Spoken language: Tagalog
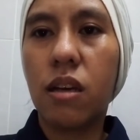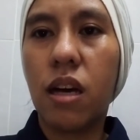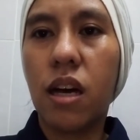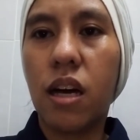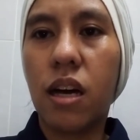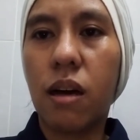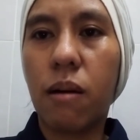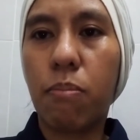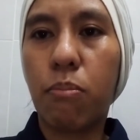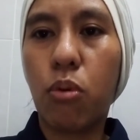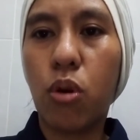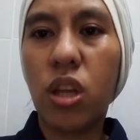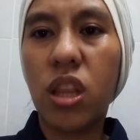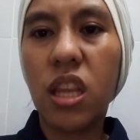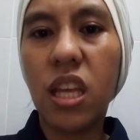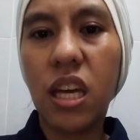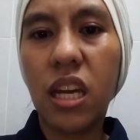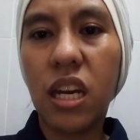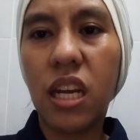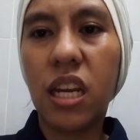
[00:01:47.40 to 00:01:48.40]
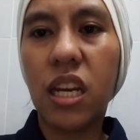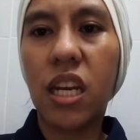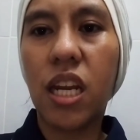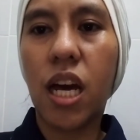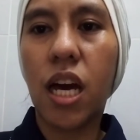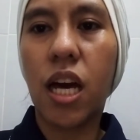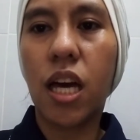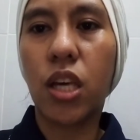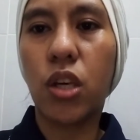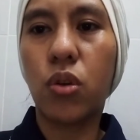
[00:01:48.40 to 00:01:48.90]
Uh, pwede rin
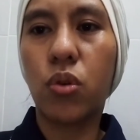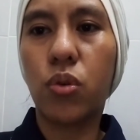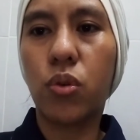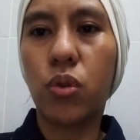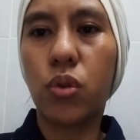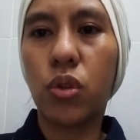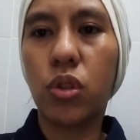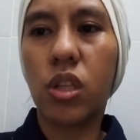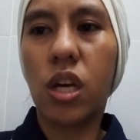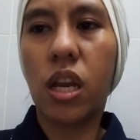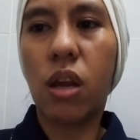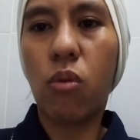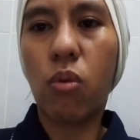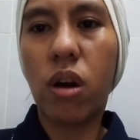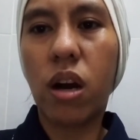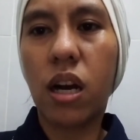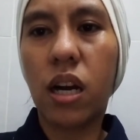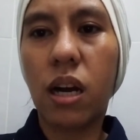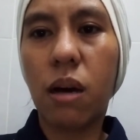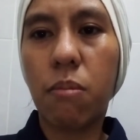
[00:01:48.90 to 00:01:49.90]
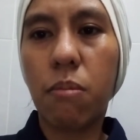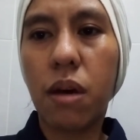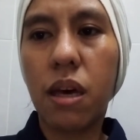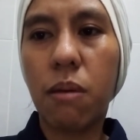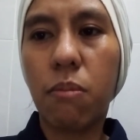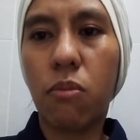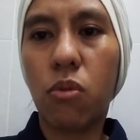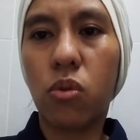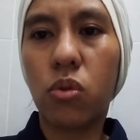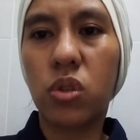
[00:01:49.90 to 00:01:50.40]
na uh, yung dalawang
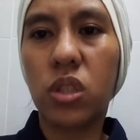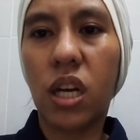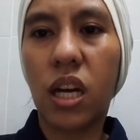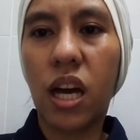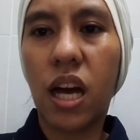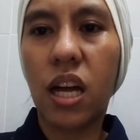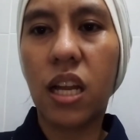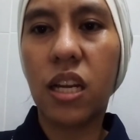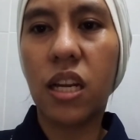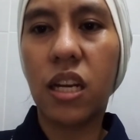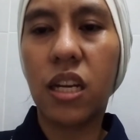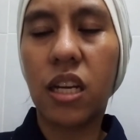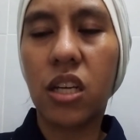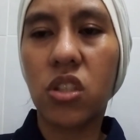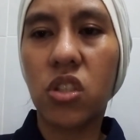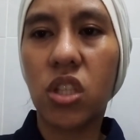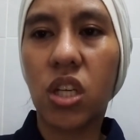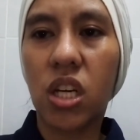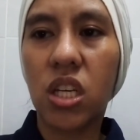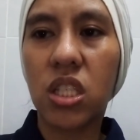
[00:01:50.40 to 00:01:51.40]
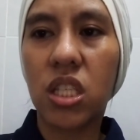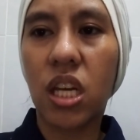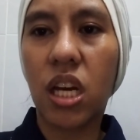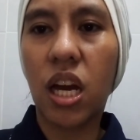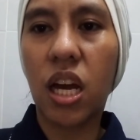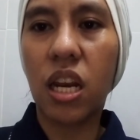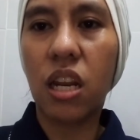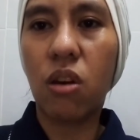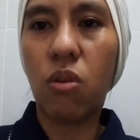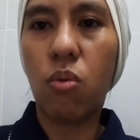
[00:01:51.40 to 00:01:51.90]
kamay mo sa kanan at saka sa
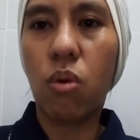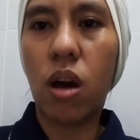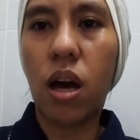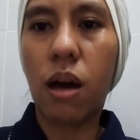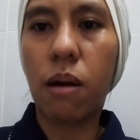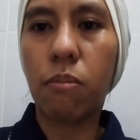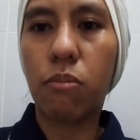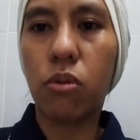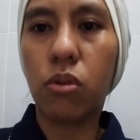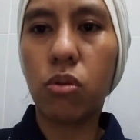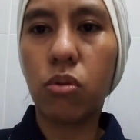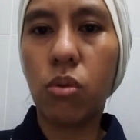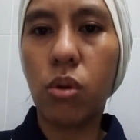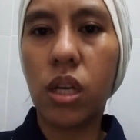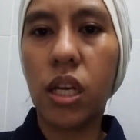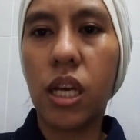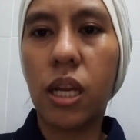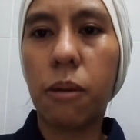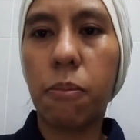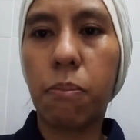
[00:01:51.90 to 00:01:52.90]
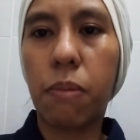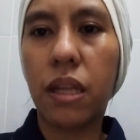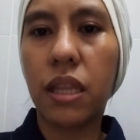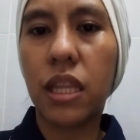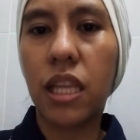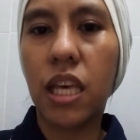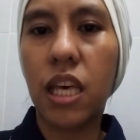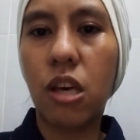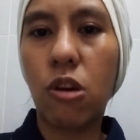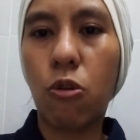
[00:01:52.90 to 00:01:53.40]
kaliwa ang putulin,
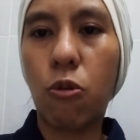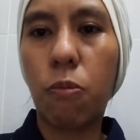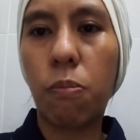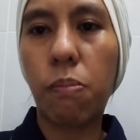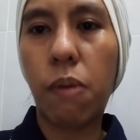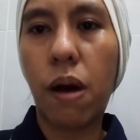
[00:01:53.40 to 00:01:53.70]
pati yung